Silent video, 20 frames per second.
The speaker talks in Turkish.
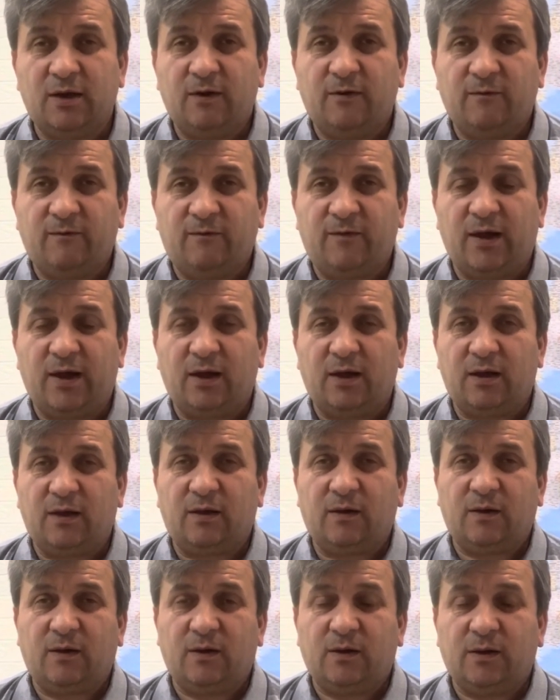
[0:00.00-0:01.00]
ve
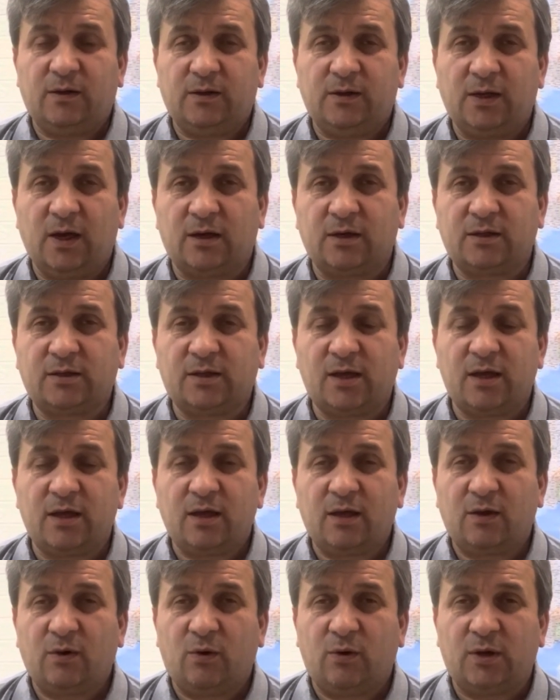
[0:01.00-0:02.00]
Yargıtay
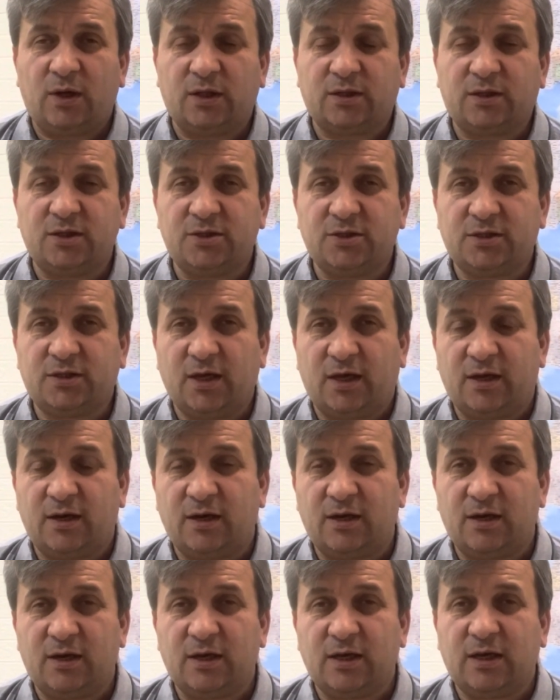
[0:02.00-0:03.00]
16.
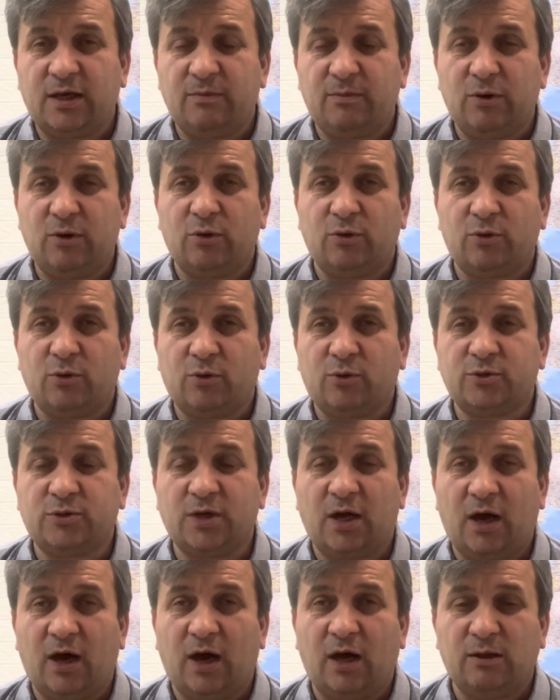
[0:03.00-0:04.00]
Daire'nin
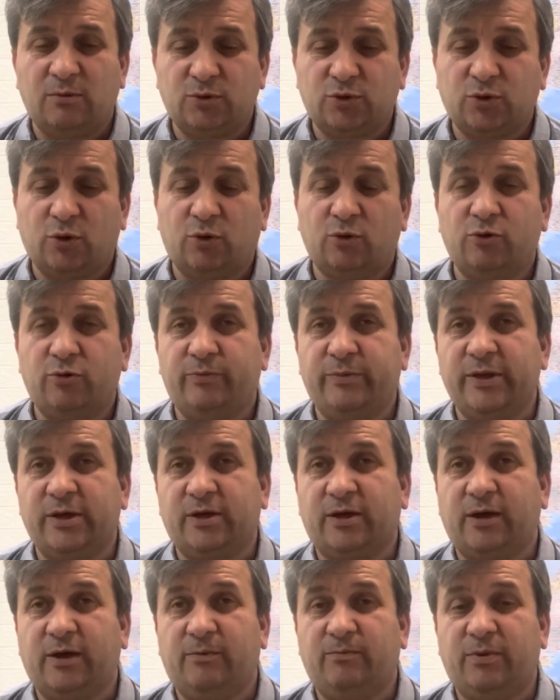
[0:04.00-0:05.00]
2019'da almış olduğu bir
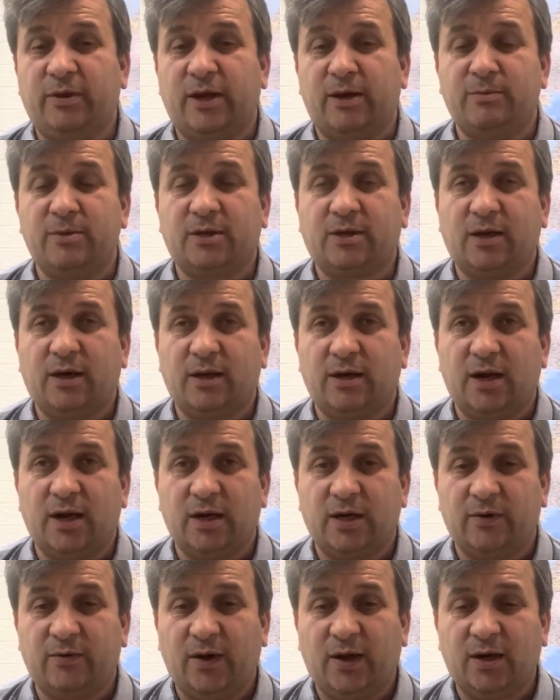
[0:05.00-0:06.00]
piramit
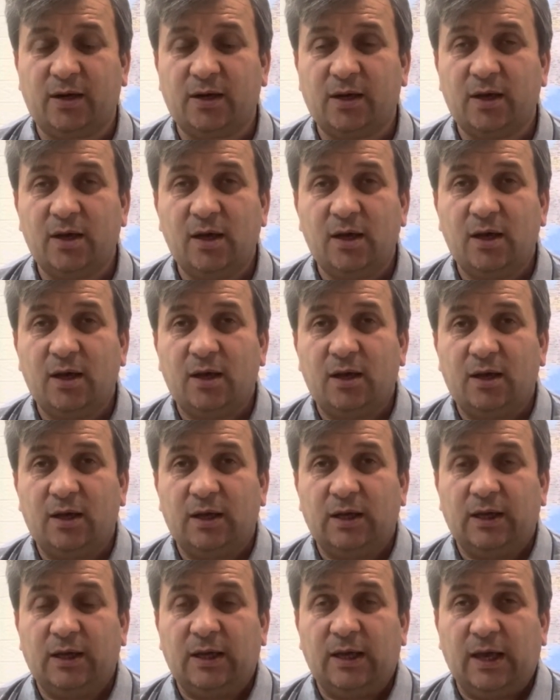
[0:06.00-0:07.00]
kararı var.
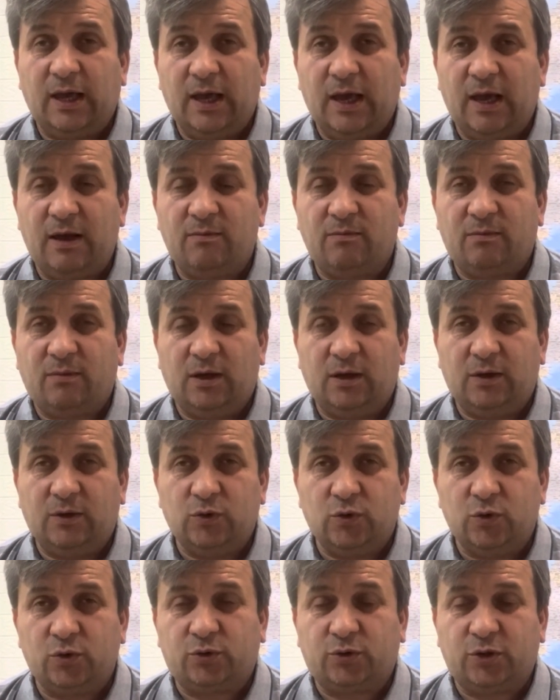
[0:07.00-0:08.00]
Hem
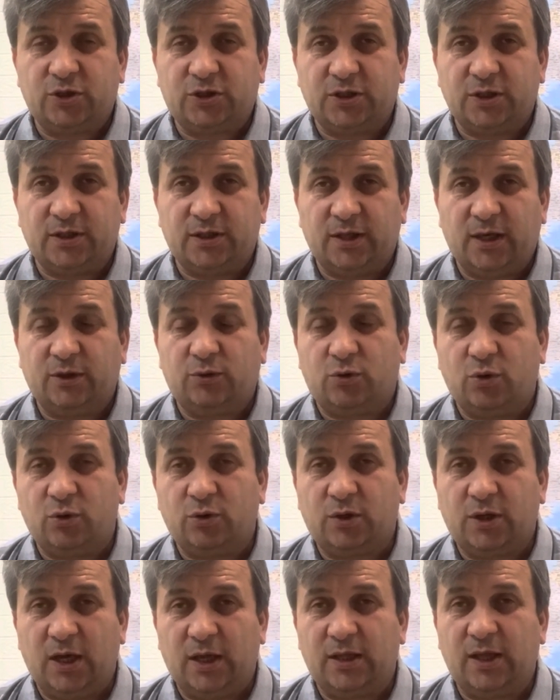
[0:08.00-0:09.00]
yurt içinde,
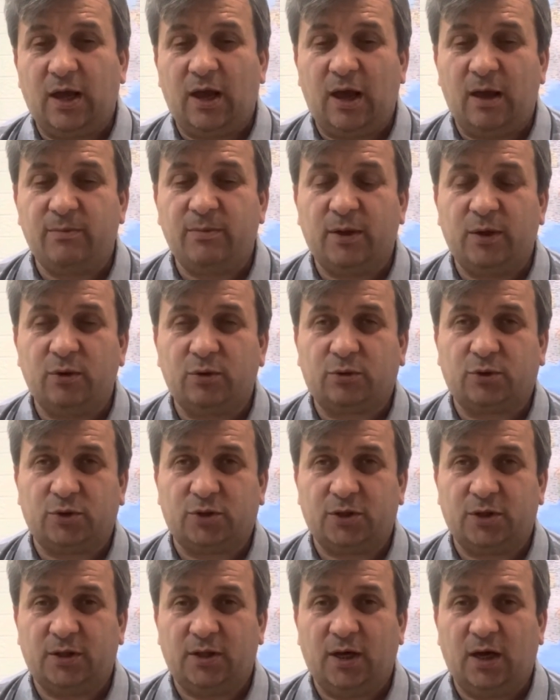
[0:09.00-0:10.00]
Türkiye'de hem de yurt
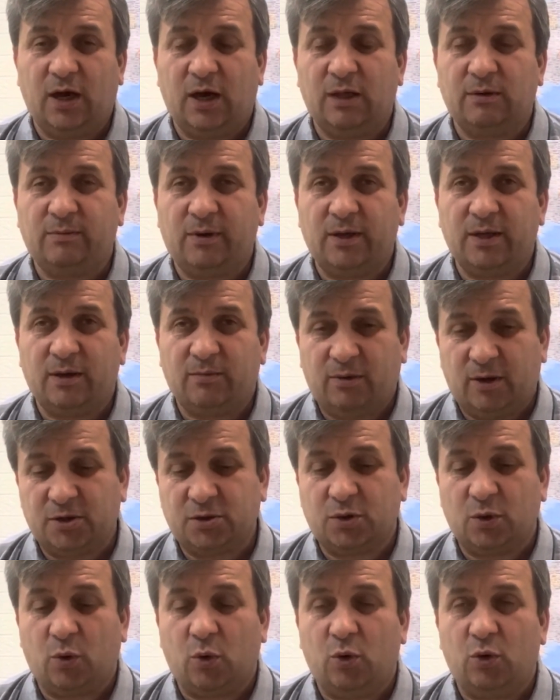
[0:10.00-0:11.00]
dışında Almanya
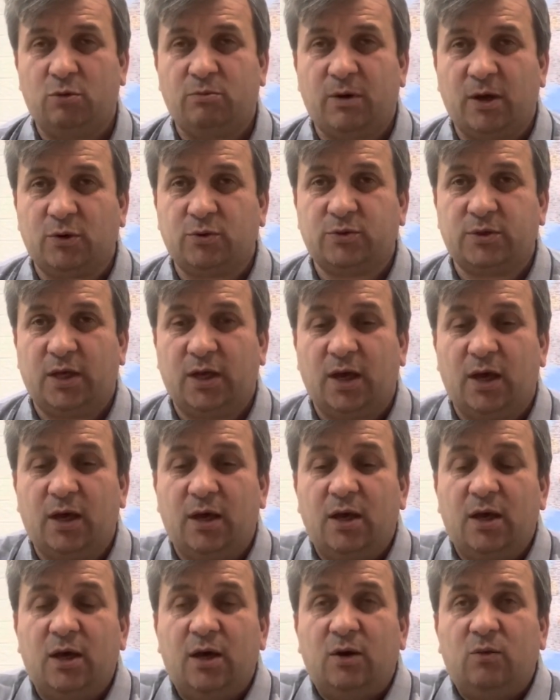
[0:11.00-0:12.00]
başta olmak üzere
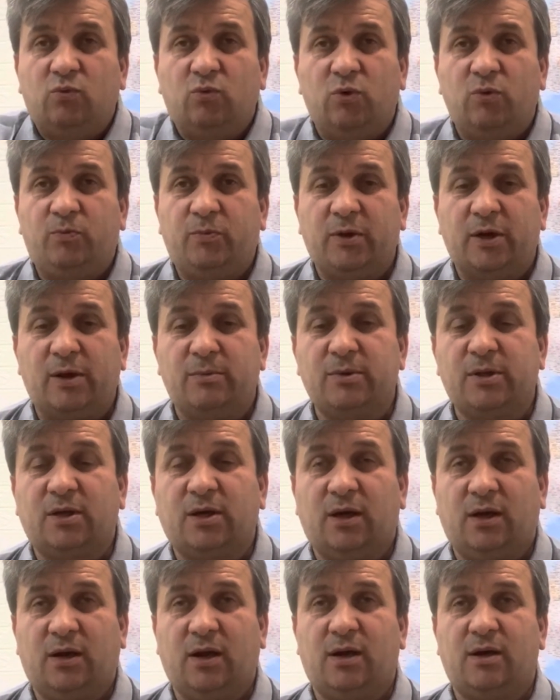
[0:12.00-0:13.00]
bu piramit
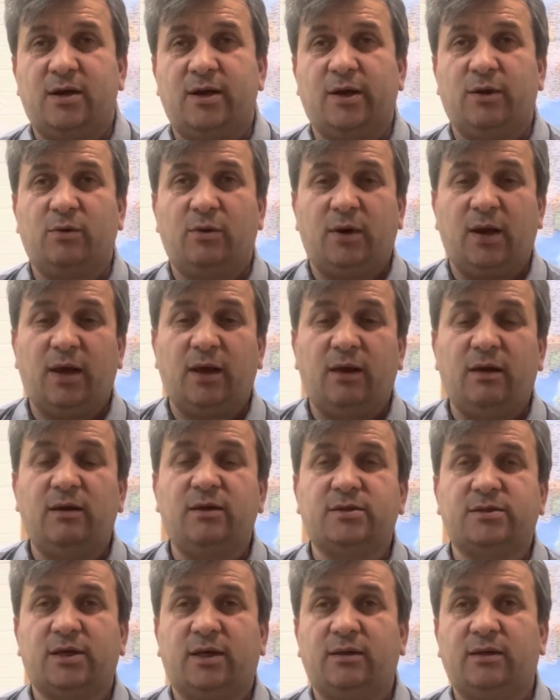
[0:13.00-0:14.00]
kararına göre
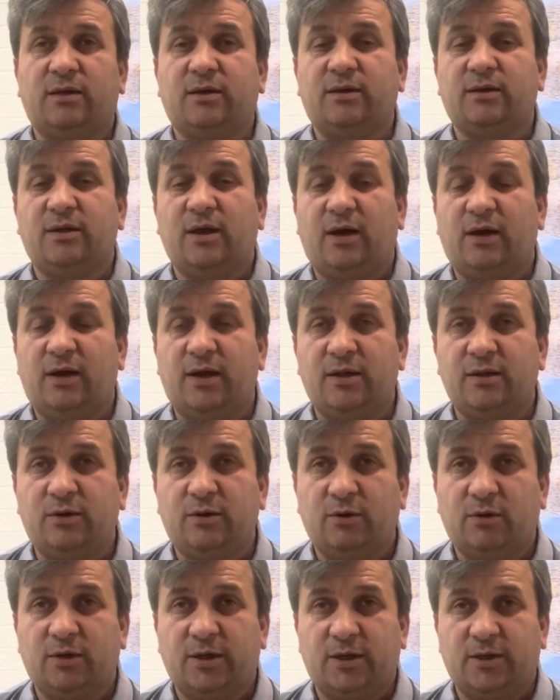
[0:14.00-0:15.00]
insanları
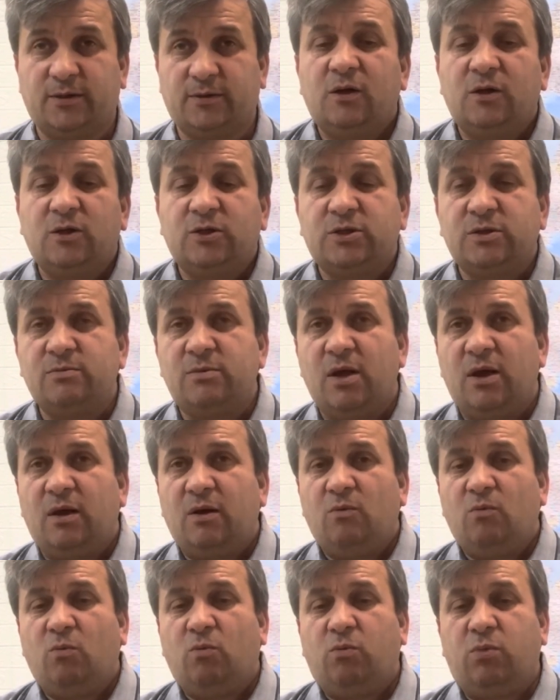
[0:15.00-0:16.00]
değerlendiriyorlar. Şimdi
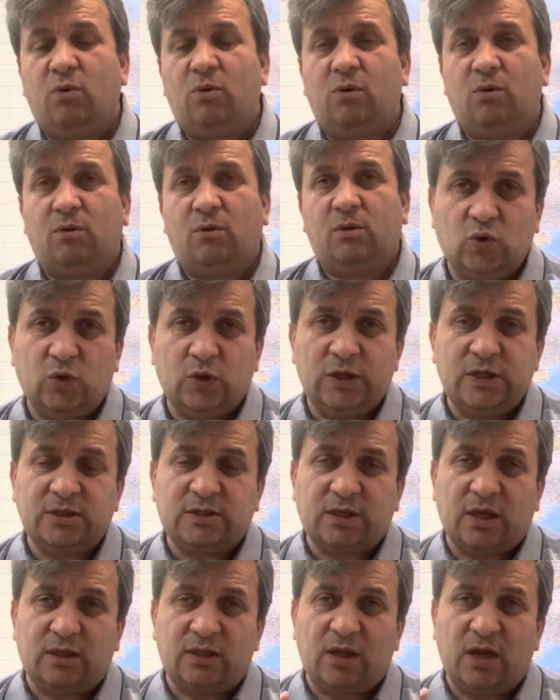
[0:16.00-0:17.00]
bu
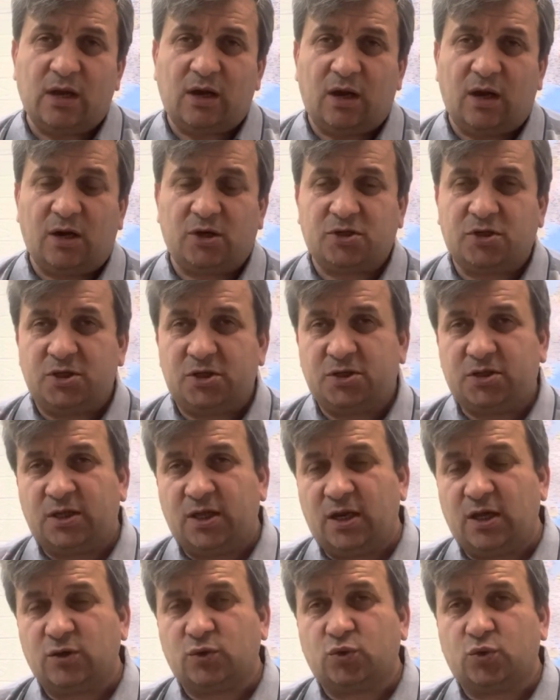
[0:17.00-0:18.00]
insanlığa karşı
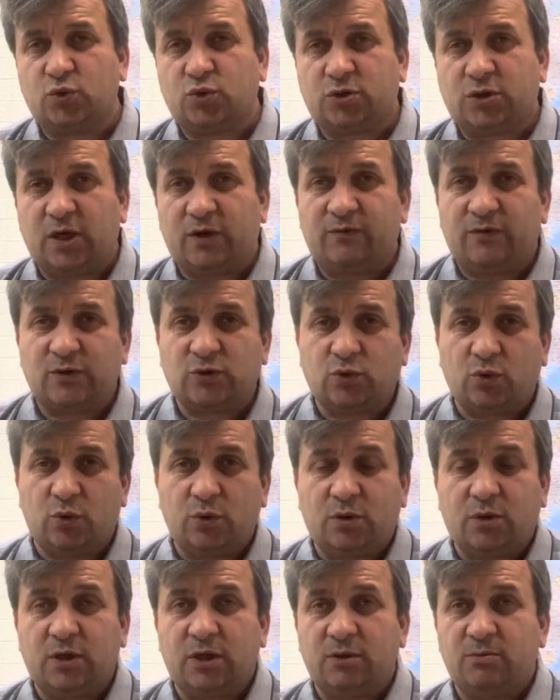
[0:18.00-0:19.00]
işlenen suçlar ve
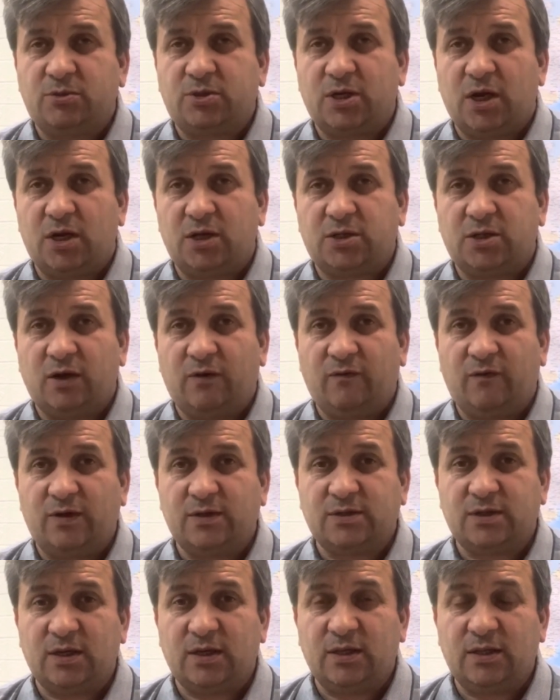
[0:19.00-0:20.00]
soykırım
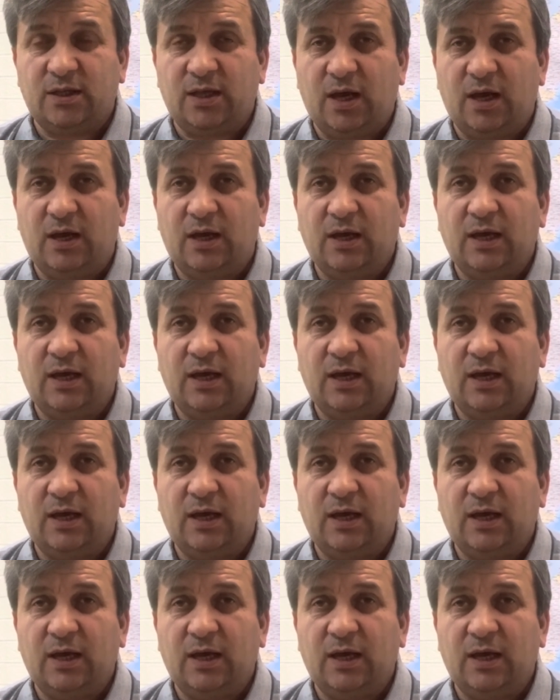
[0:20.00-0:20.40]
çerçevesinde